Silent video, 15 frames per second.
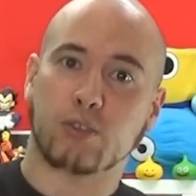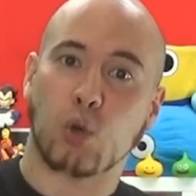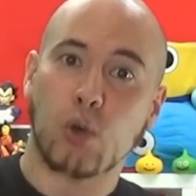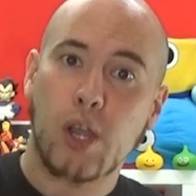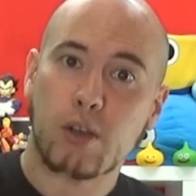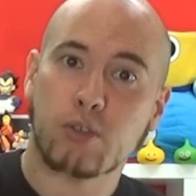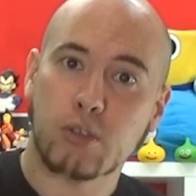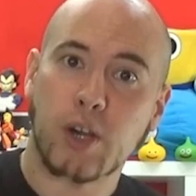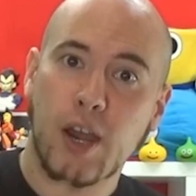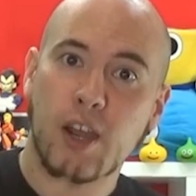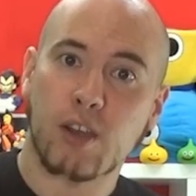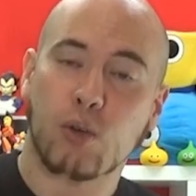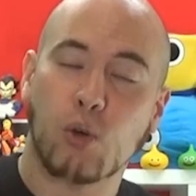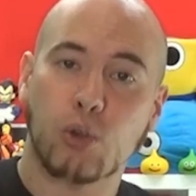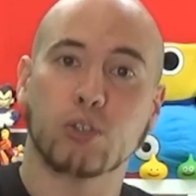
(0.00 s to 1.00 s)
れぐら
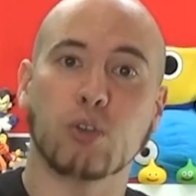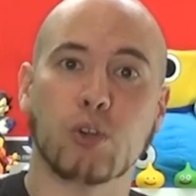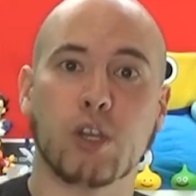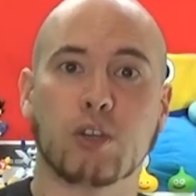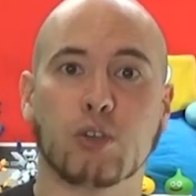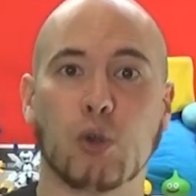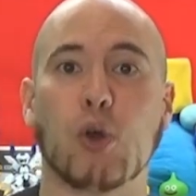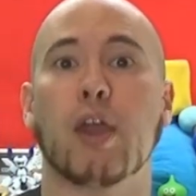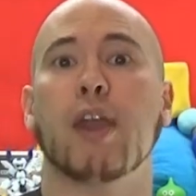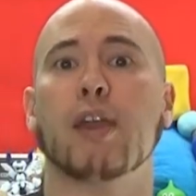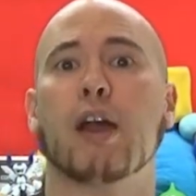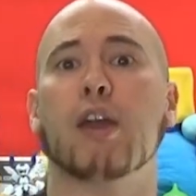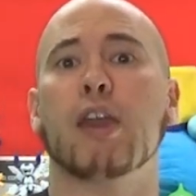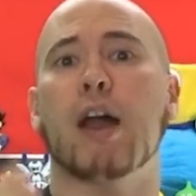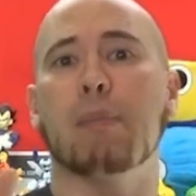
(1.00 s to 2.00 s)
いこのソニックの映
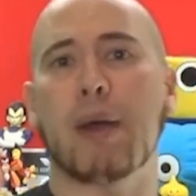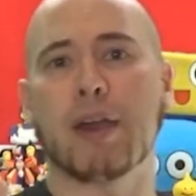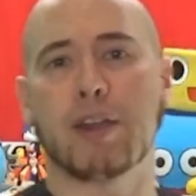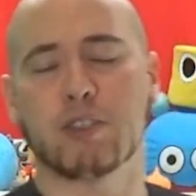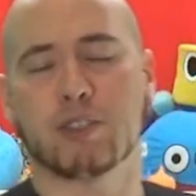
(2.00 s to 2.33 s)
画やばいんです